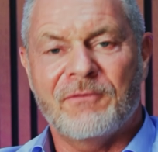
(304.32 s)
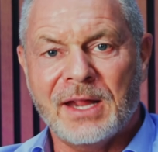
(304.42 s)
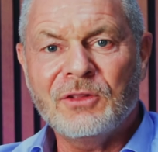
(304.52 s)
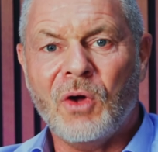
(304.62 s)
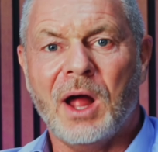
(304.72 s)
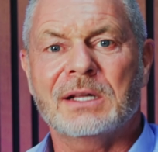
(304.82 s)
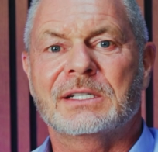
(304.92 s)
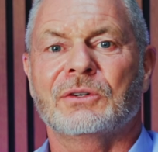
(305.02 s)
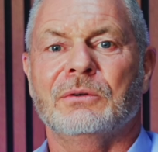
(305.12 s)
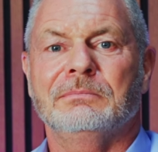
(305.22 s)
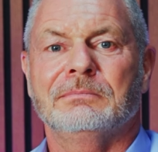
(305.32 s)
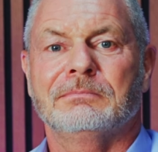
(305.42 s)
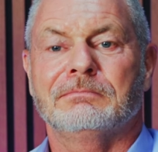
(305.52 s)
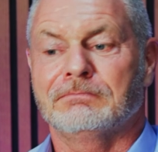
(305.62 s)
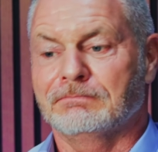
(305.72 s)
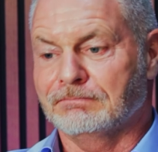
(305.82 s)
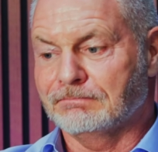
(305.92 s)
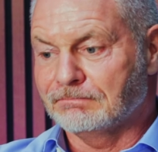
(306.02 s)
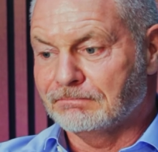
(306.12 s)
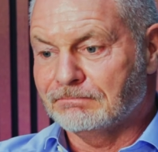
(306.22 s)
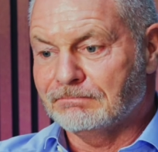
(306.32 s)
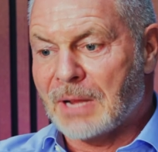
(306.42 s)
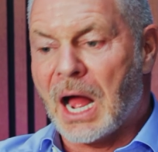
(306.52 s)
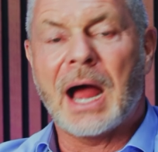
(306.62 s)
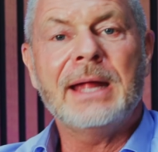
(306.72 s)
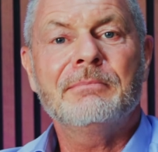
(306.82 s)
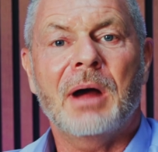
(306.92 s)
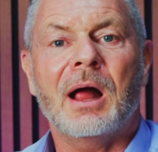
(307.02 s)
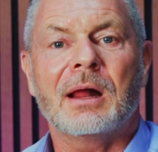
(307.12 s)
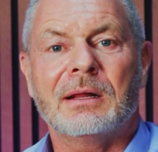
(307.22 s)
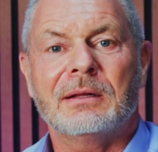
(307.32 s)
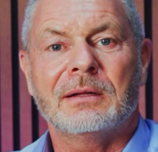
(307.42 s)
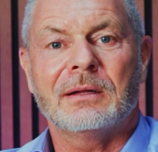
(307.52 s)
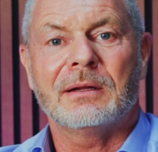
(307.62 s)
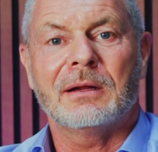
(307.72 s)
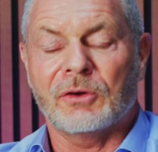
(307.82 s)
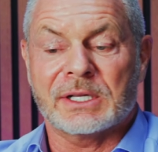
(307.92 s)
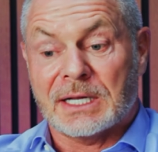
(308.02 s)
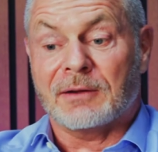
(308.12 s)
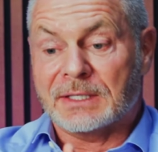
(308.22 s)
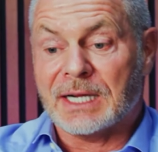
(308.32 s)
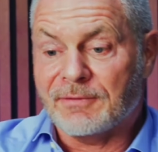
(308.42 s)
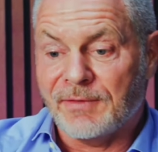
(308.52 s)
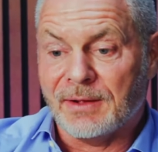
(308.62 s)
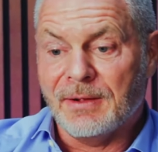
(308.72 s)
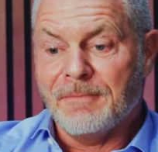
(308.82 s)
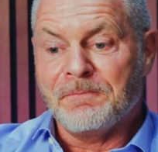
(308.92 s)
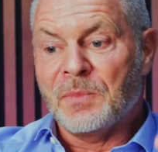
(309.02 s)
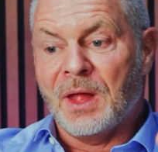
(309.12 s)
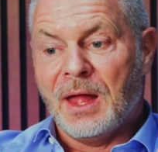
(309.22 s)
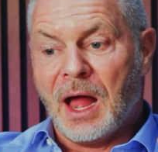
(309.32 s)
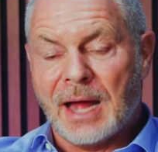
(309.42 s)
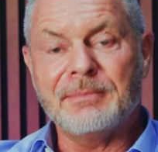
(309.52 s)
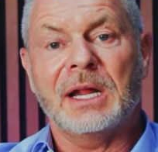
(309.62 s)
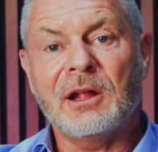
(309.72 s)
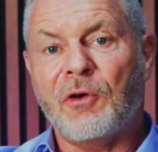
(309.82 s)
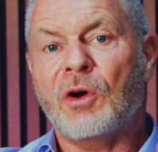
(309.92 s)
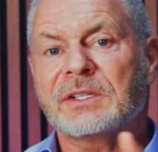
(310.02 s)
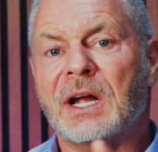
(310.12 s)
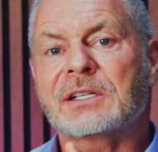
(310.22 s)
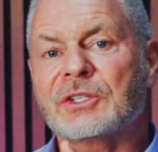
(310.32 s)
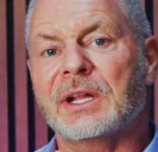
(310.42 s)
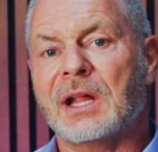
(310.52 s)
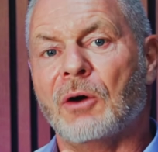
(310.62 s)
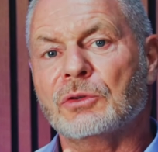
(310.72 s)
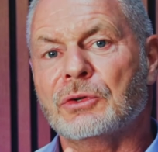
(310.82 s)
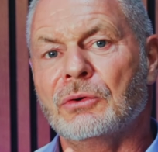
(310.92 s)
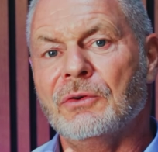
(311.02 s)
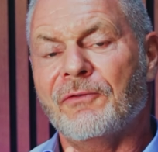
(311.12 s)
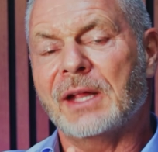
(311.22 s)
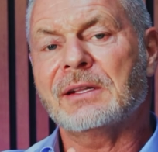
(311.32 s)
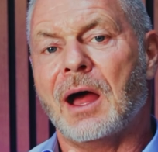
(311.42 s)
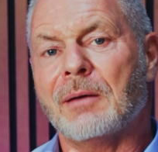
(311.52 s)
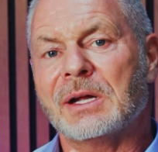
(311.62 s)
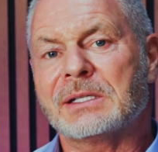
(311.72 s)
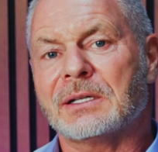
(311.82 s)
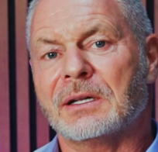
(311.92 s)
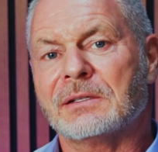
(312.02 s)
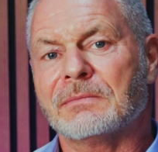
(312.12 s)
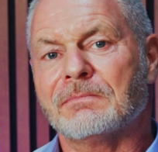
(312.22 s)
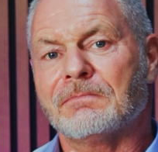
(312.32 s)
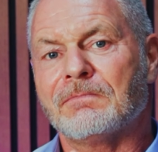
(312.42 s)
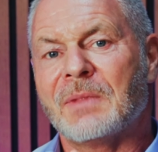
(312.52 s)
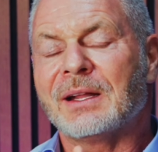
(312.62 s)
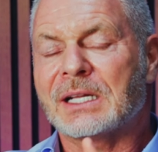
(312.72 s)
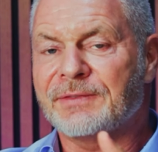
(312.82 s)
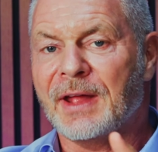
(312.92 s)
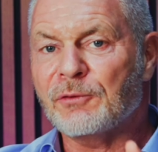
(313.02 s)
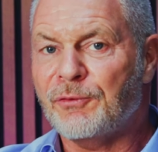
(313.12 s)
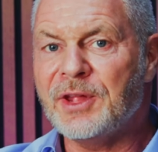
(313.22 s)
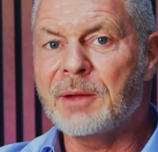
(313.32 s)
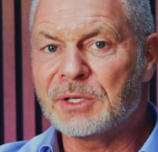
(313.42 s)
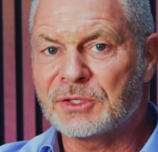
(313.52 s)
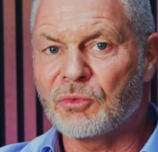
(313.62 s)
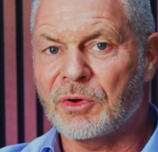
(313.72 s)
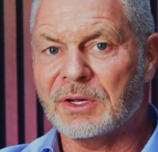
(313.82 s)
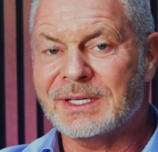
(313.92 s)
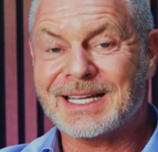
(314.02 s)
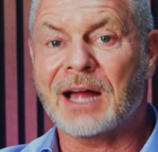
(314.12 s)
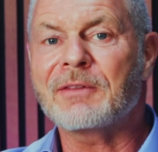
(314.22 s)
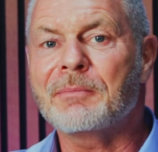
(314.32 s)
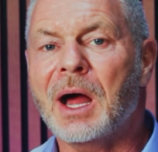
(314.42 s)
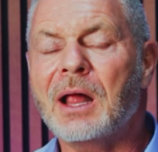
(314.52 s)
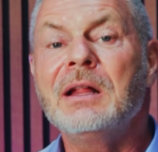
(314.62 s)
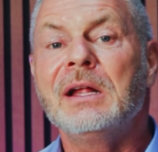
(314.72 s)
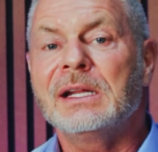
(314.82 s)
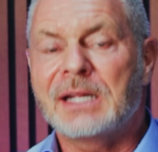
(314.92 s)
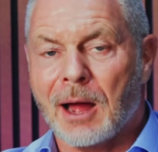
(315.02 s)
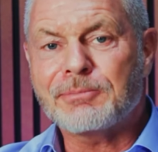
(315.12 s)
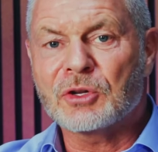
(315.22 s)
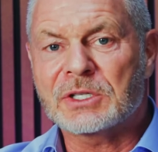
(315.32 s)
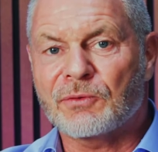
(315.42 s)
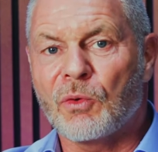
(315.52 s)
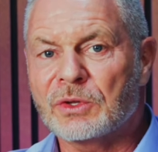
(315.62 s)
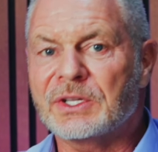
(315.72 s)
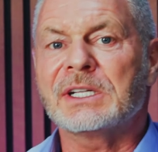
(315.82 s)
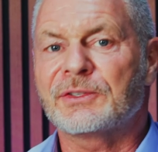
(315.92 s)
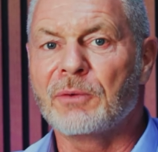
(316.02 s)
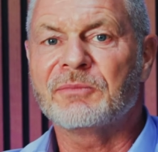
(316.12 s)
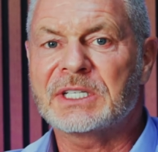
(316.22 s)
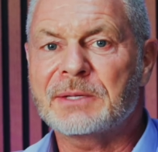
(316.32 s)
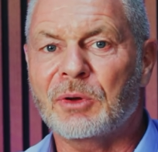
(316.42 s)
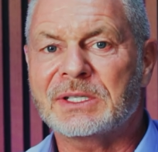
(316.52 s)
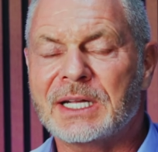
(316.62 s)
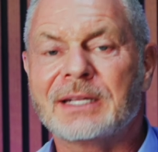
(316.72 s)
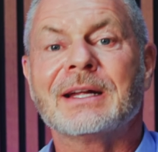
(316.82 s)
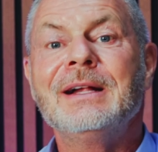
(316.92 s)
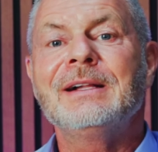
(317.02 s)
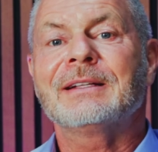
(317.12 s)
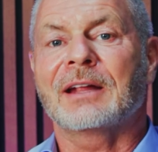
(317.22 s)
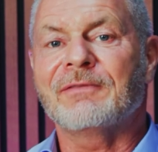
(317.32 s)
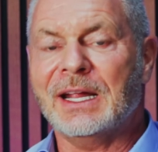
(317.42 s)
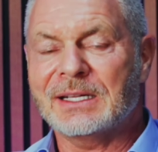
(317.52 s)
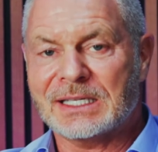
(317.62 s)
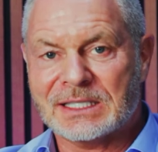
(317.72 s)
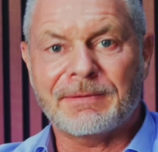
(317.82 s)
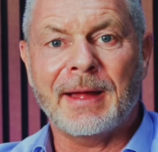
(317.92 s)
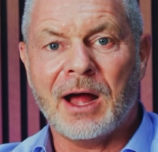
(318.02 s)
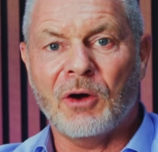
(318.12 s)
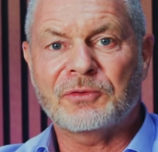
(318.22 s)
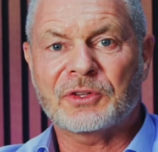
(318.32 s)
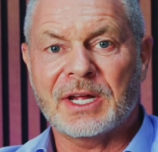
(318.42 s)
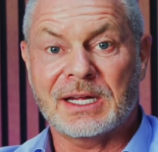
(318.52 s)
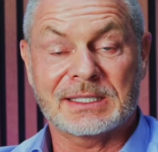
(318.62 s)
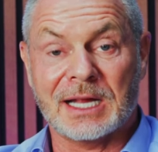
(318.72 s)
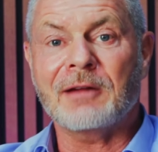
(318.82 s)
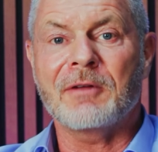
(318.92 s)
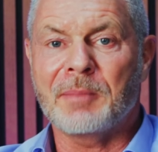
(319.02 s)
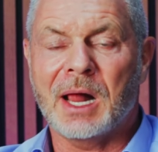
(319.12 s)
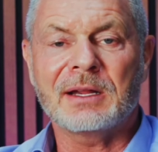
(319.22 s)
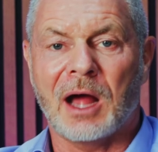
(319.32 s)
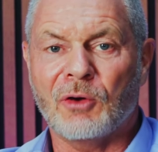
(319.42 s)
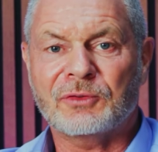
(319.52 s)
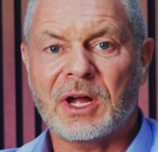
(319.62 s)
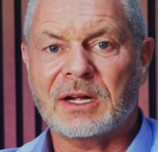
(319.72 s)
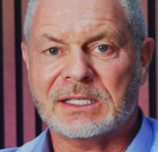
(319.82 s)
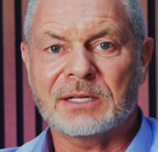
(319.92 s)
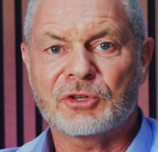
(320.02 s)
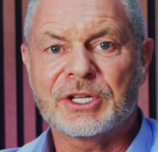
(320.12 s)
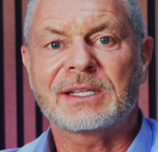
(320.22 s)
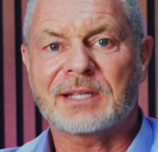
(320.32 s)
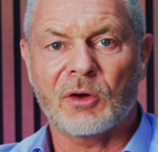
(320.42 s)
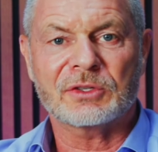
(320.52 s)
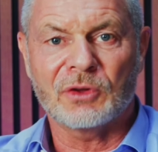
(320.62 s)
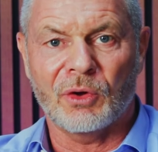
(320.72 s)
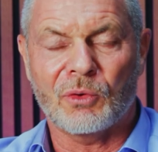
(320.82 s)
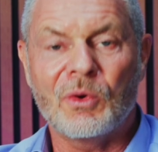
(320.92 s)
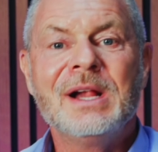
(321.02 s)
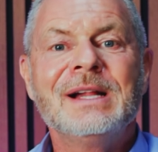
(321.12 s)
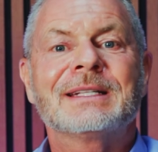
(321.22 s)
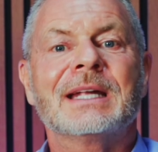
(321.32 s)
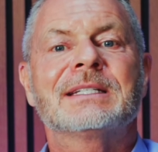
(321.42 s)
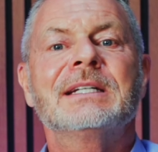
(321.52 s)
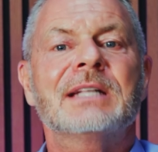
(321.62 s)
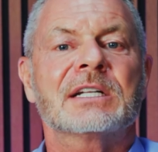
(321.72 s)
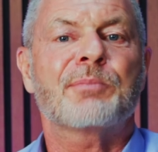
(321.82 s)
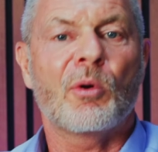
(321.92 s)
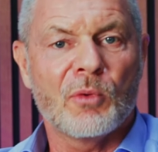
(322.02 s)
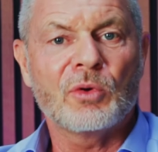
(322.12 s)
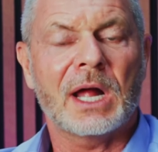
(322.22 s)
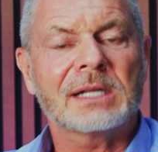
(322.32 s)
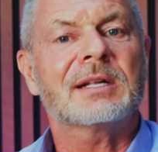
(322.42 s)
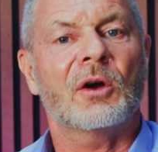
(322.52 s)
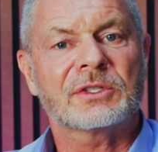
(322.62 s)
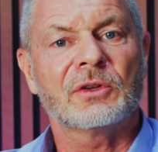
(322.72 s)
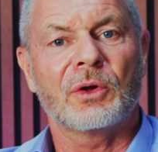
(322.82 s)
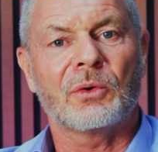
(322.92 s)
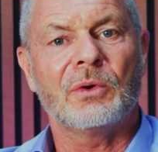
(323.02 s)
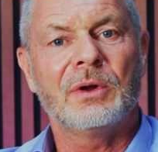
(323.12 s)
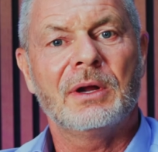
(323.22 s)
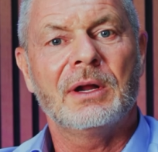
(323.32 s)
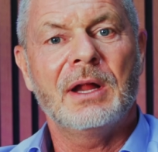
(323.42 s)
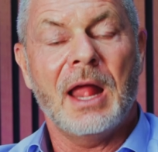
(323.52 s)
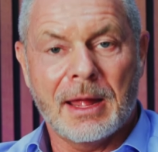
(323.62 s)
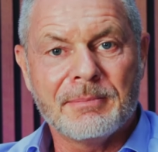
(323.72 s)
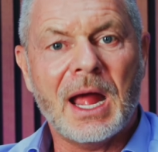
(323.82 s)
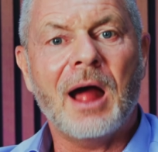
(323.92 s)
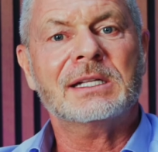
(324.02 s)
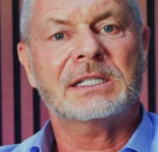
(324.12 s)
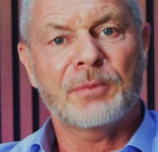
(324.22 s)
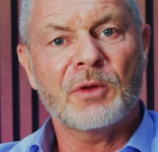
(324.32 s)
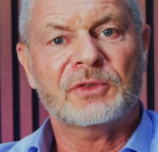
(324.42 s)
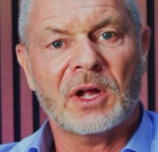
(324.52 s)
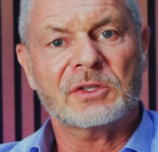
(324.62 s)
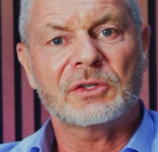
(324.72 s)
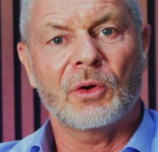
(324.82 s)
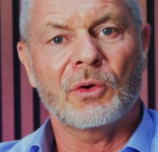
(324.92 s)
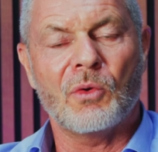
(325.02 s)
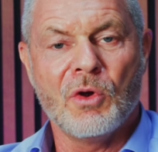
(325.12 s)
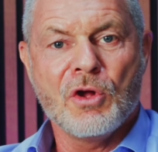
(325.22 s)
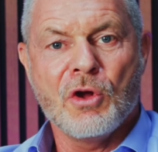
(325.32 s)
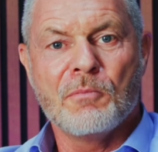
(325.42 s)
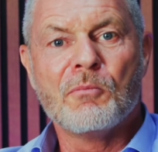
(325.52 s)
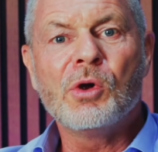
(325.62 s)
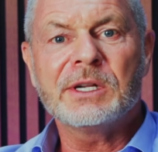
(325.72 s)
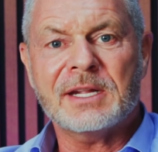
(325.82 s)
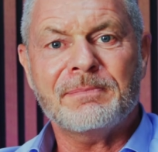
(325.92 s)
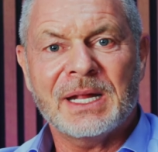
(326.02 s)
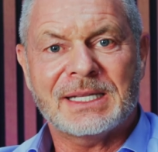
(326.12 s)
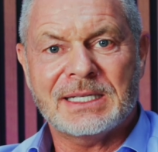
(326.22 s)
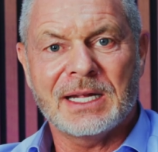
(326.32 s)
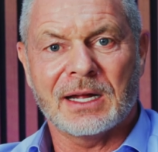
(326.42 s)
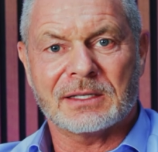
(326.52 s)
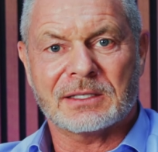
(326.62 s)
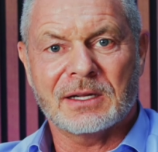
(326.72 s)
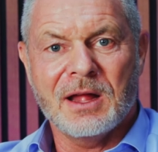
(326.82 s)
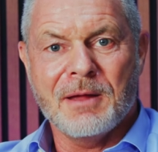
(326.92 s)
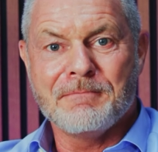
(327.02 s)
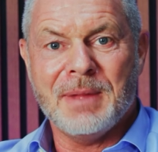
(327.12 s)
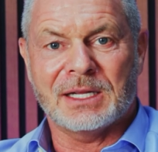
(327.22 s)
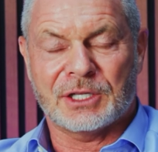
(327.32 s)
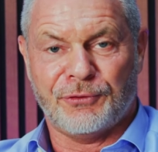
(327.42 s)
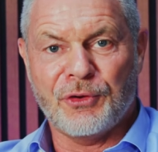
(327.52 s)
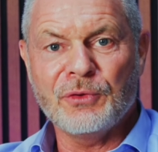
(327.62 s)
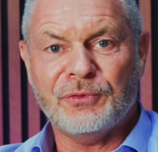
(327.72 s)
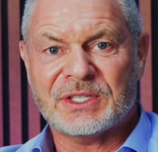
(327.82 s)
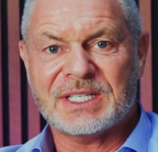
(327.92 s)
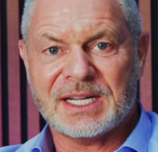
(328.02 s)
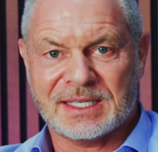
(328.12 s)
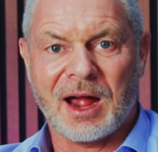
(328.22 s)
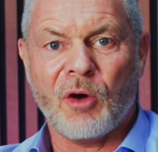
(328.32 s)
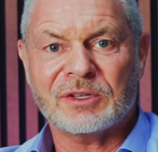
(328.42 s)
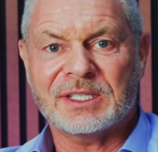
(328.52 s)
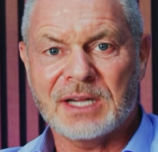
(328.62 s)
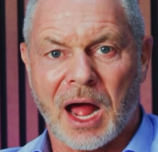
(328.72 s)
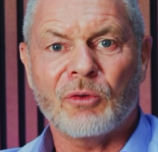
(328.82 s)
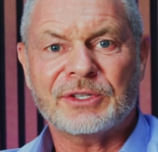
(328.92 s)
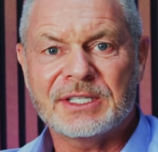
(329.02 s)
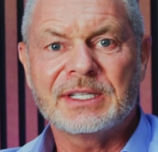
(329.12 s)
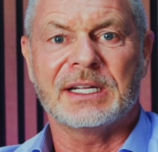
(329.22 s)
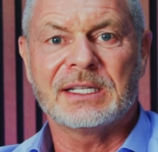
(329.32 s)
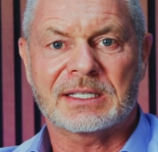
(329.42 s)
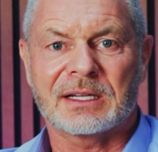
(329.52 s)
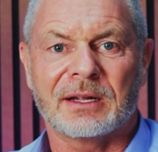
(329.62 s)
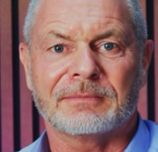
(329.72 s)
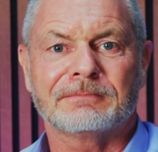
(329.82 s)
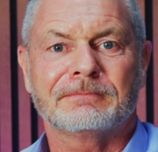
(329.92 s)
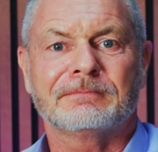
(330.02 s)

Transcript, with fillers: Wenn du also einmal, oder sagen wir, einmal in der Woche tankst du ein Auto während der Arbeitszeit. Das wären vier Besuche. Sagen wir mal, die Abschlussquote ist 50 Prozent. Dann wären das zwei Aufträge. Sagen wir mal, ein Auftrag ist im Schnitt 1000 Euro. Dann sind das pro Monat 1000 Euro. Im Jahr 12.000 Euro. Multipliziert mit 50.000 Außendienstlern.